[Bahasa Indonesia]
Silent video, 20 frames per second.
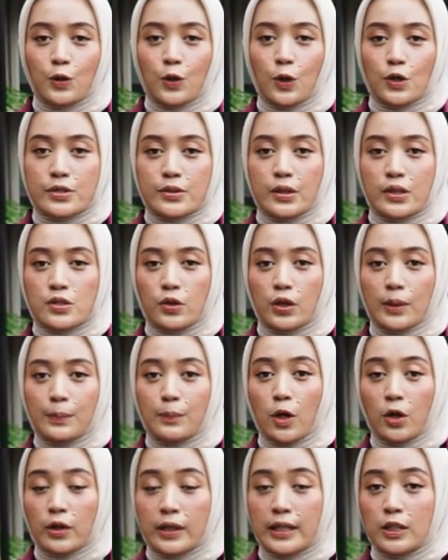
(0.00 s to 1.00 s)
Ruko Sudah Square
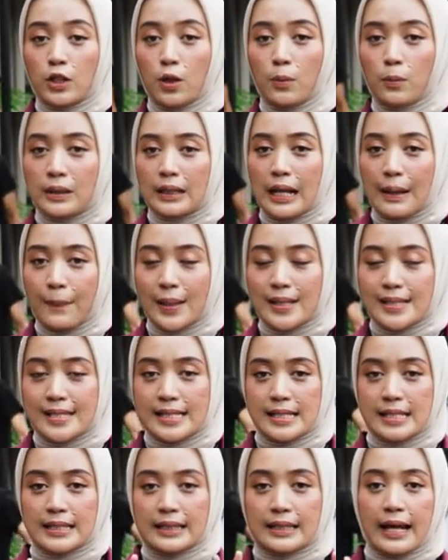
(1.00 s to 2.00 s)
Blok I nomor 8
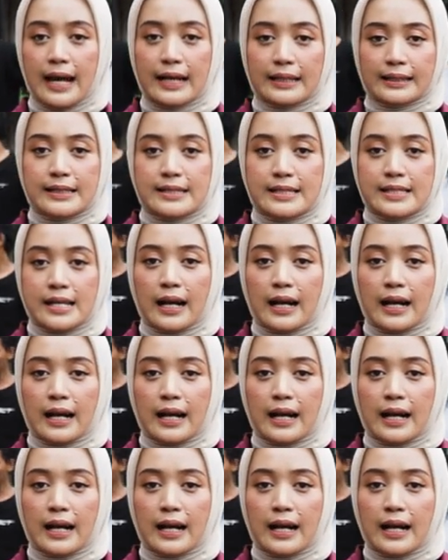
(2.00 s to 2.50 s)
Cengkareng,